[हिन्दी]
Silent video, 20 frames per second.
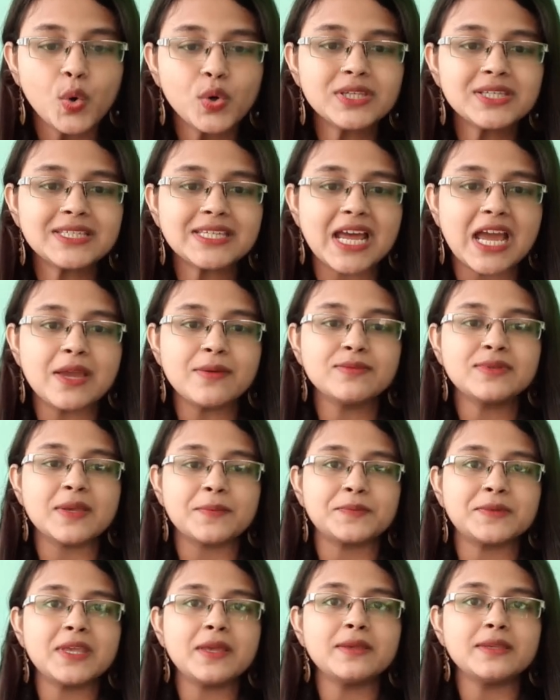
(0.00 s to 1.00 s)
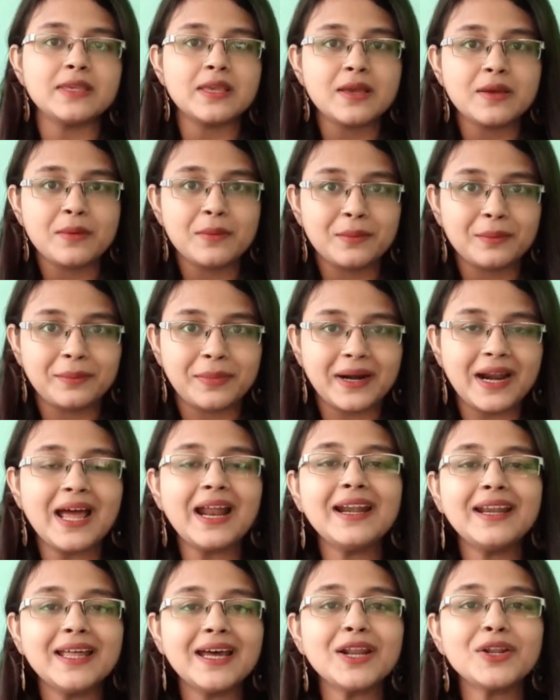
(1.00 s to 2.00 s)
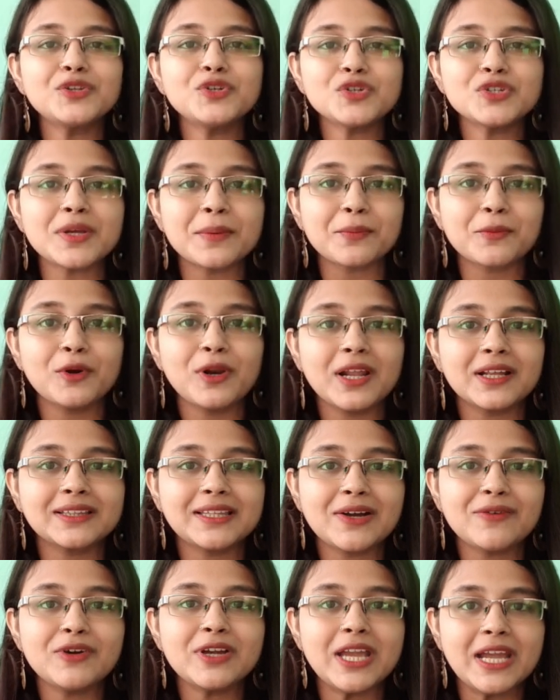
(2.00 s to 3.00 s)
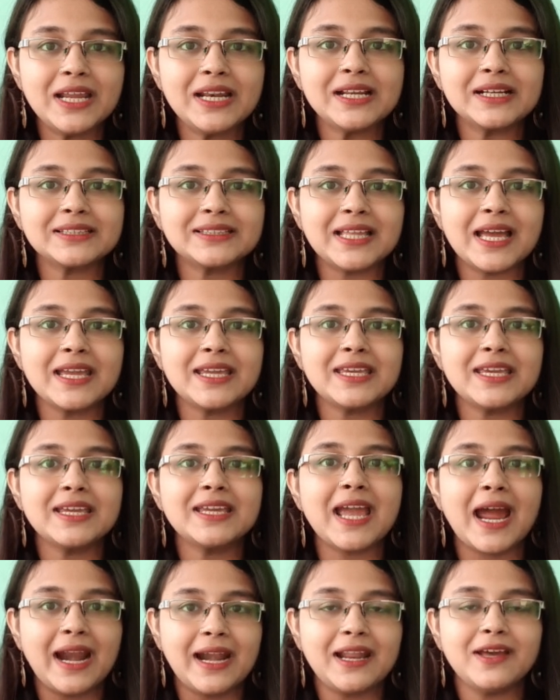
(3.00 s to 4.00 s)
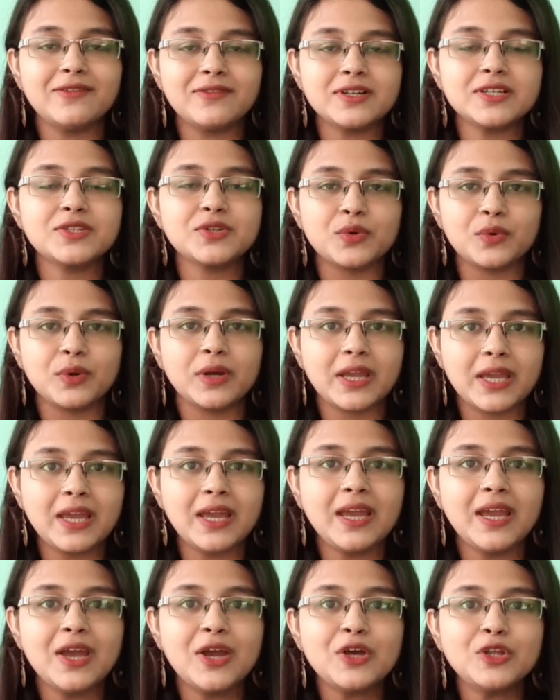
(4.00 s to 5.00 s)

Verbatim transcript: उस टाइम सबसे बड़ा डर जो सबको लगता है वो यही लगता है कि कैडेवर्स होंगे